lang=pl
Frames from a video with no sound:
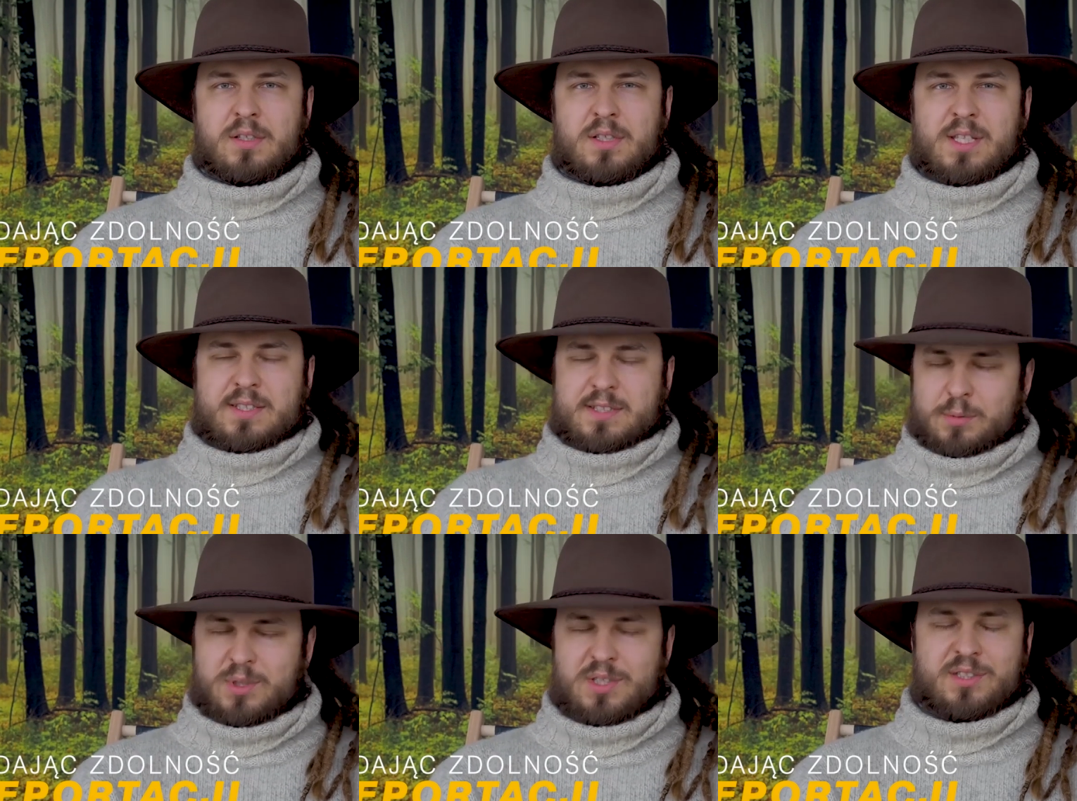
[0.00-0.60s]
I ja
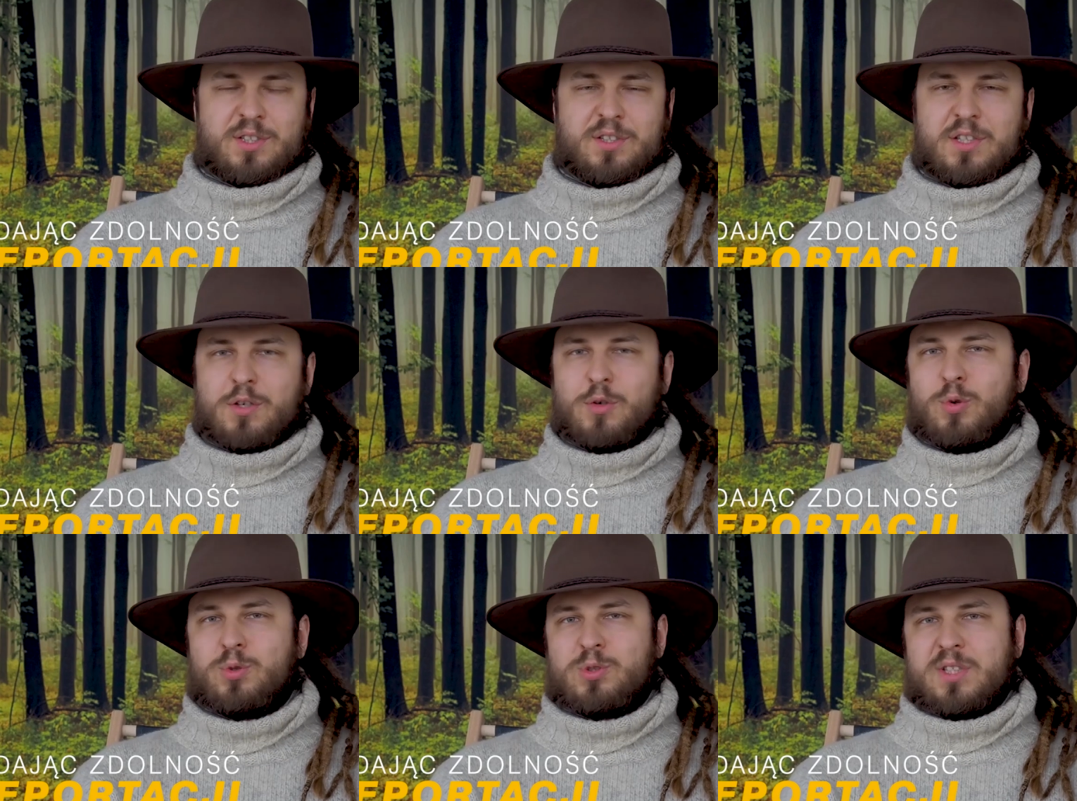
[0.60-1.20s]
cały czas się
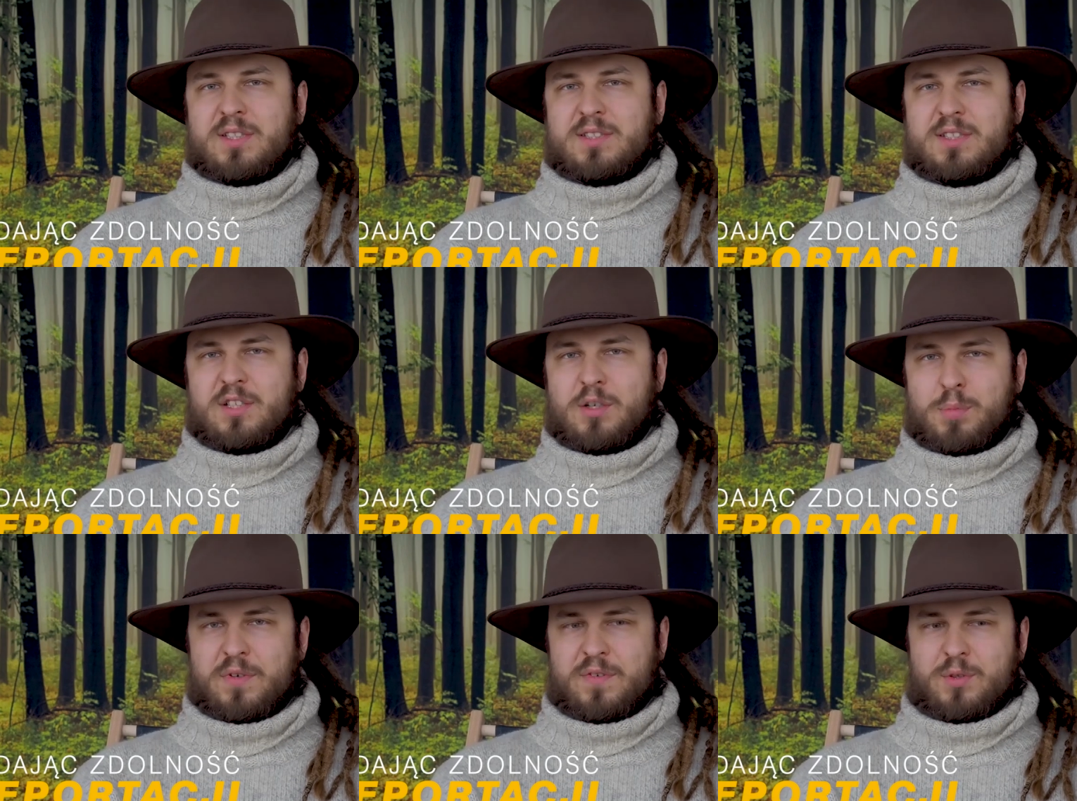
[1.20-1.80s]
tego uczę. Z
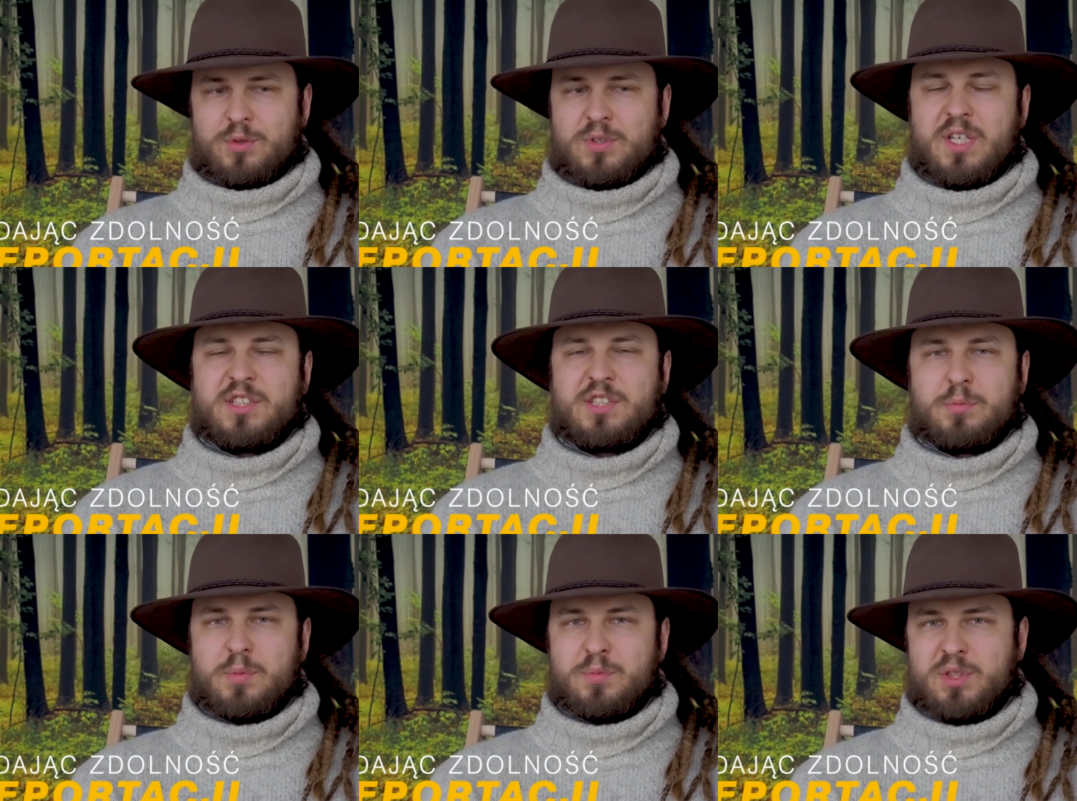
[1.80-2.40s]
tego powodu nie
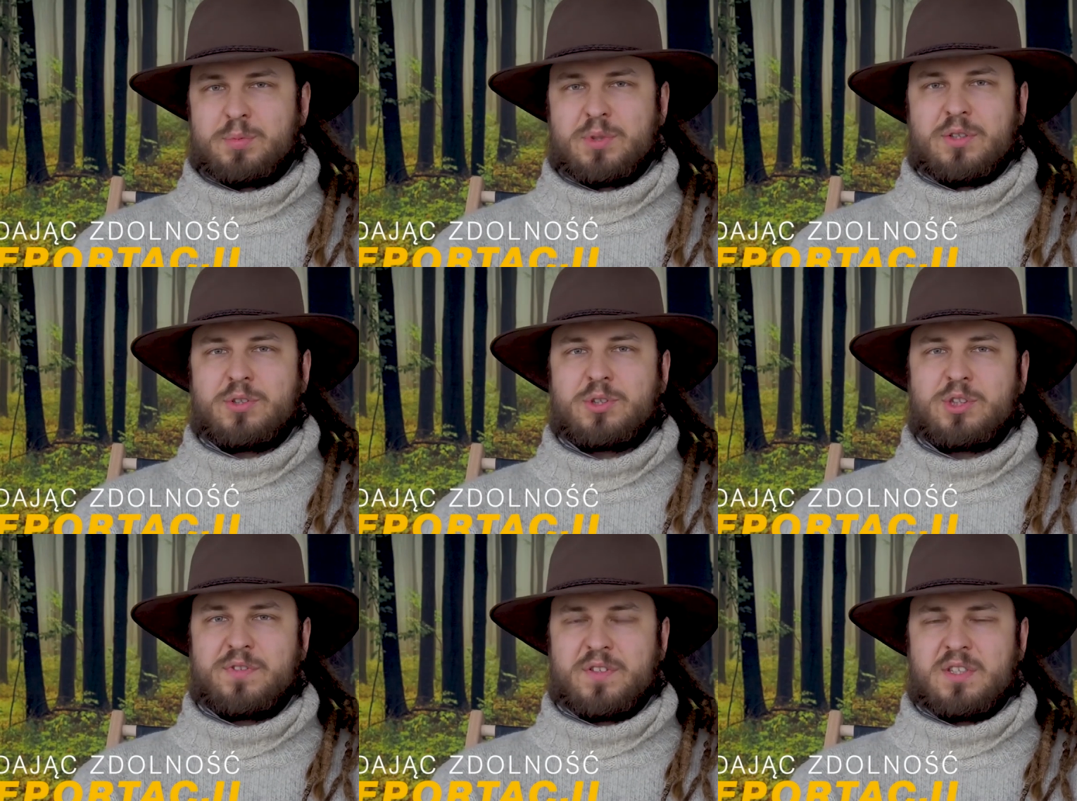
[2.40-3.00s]
chciałbym się
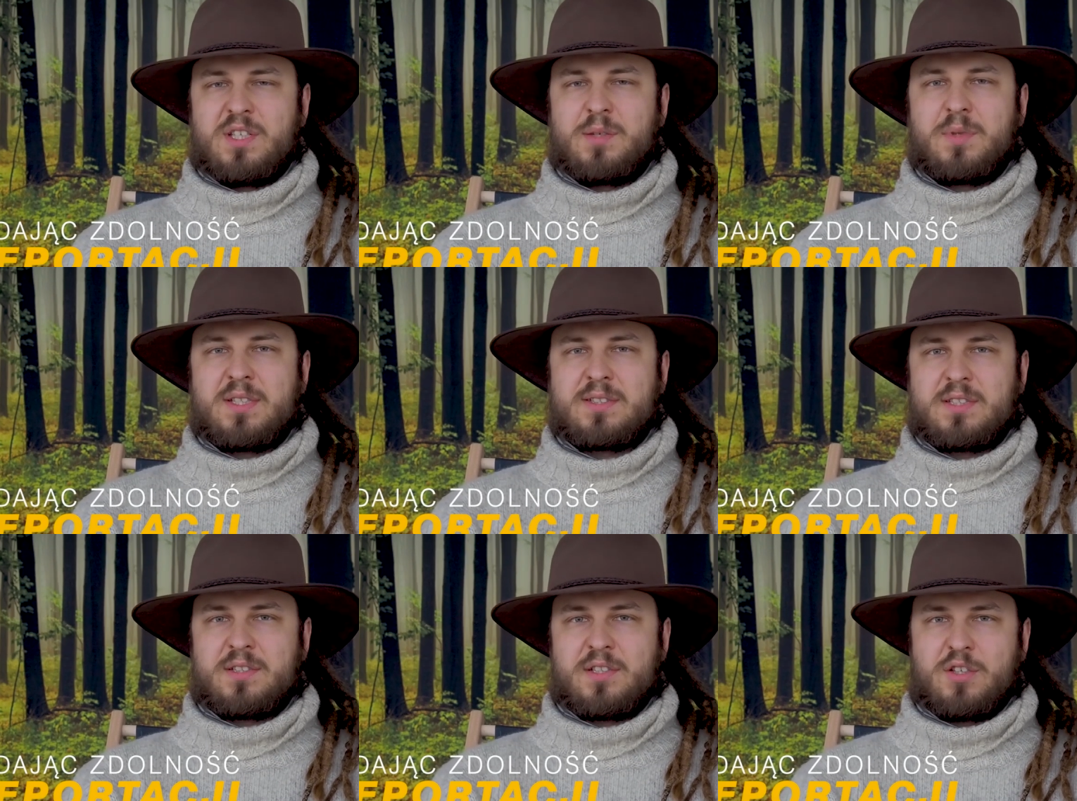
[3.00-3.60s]
przenosić w inne
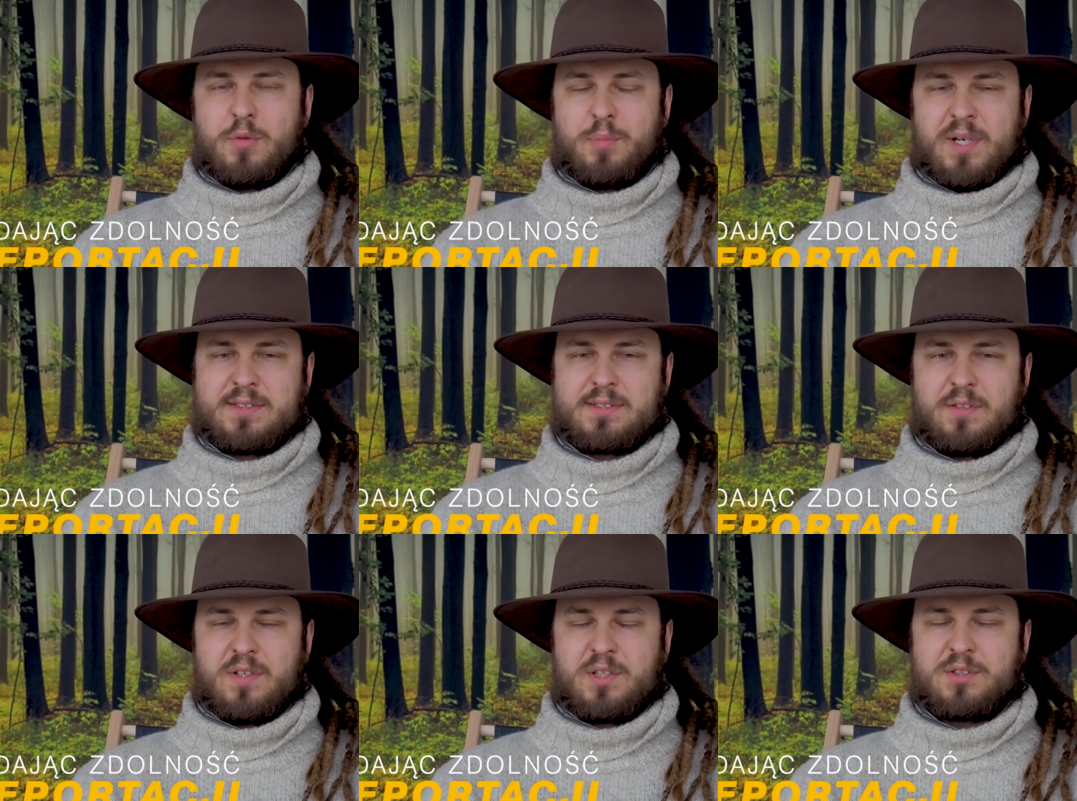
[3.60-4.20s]
miejsce, tylko
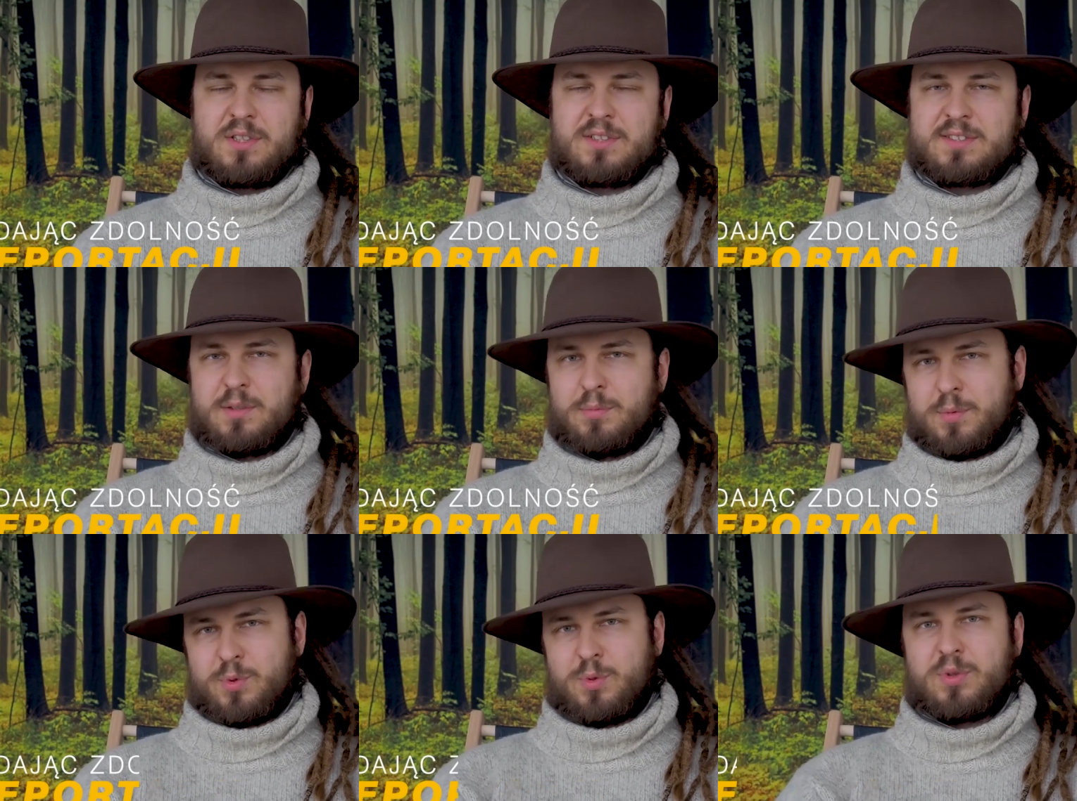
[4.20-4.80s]
pracować nad
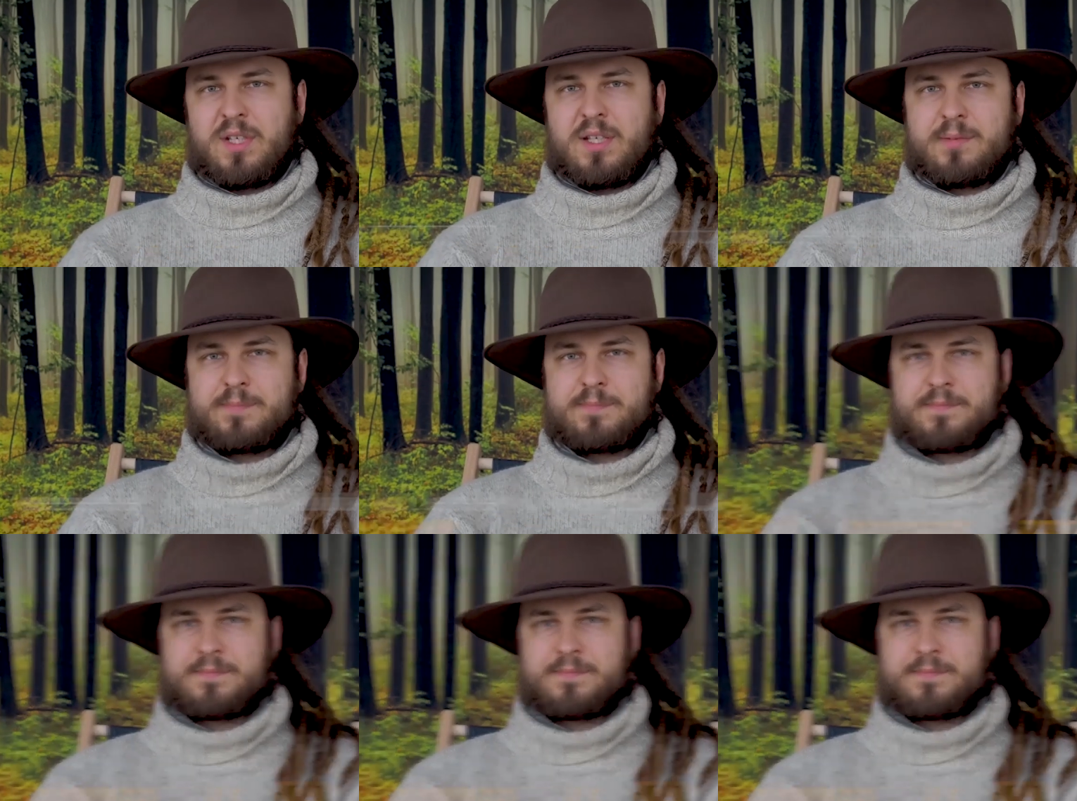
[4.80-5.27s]
sobą tutaj.